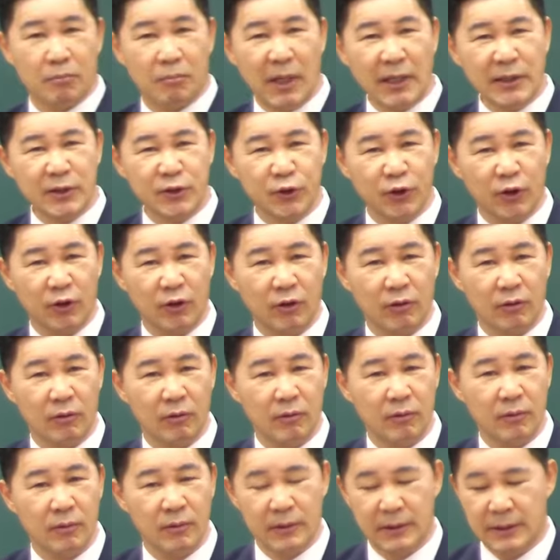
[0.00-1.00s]
뭐 맞죠?
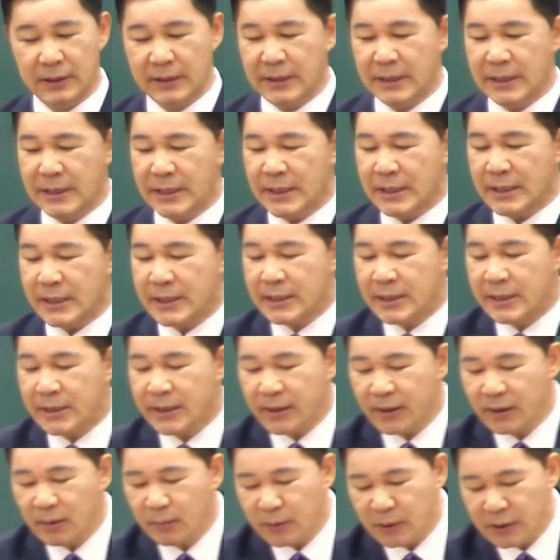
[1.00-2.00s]

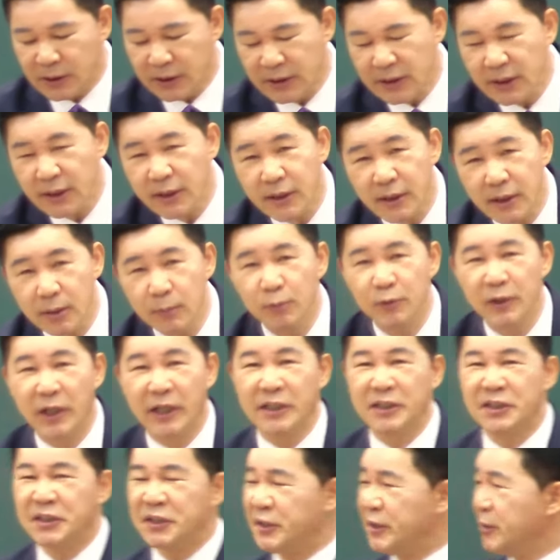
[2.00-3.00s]
그러면 여러분의
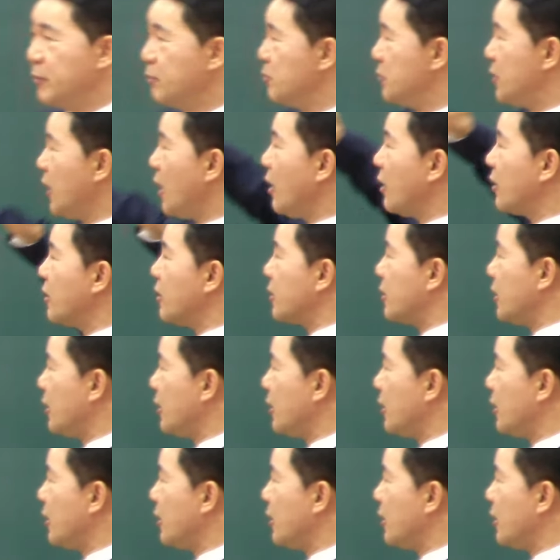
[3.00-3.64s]
심장을 그